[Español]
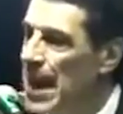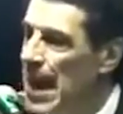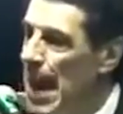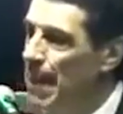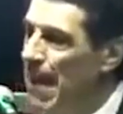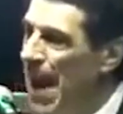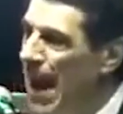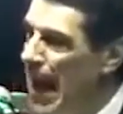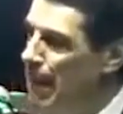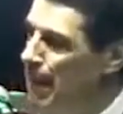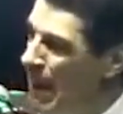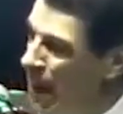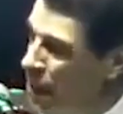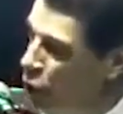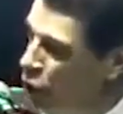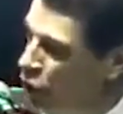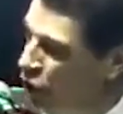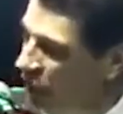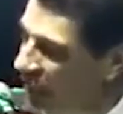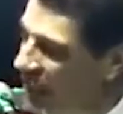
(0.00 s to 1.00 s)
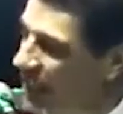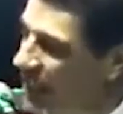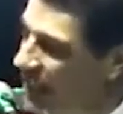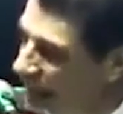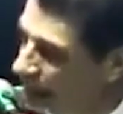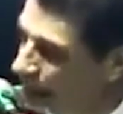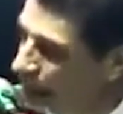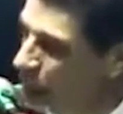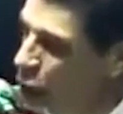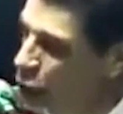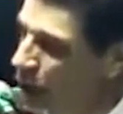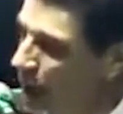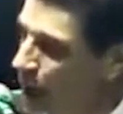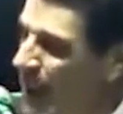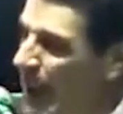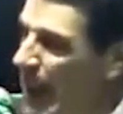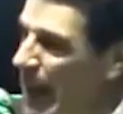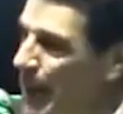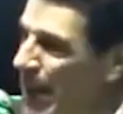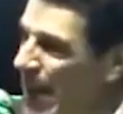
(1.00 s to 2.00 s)
La bala pasó centímetros de
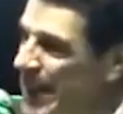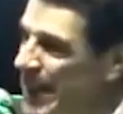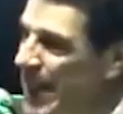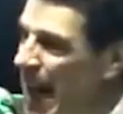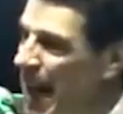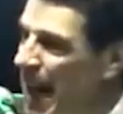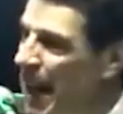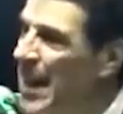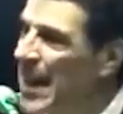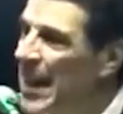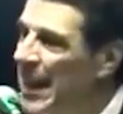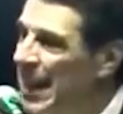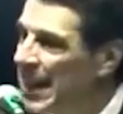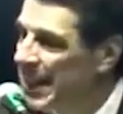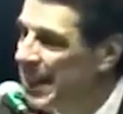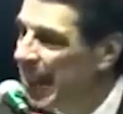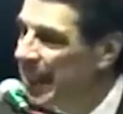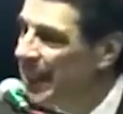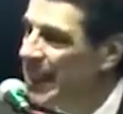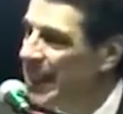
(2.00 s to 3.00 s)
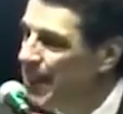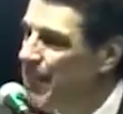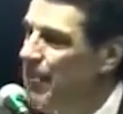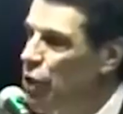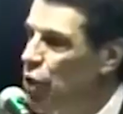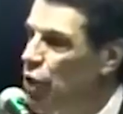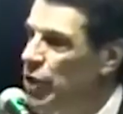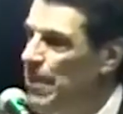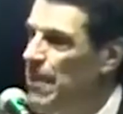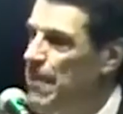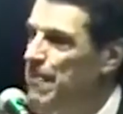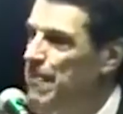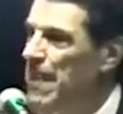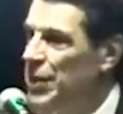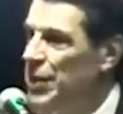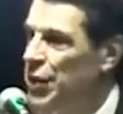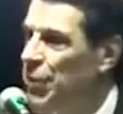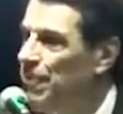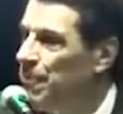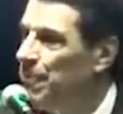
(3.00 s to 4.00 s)
mi cabeza y e centímetros de mi
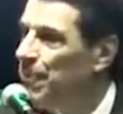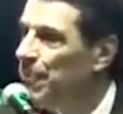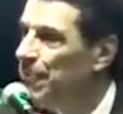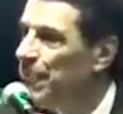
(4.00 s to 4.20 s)
pecho.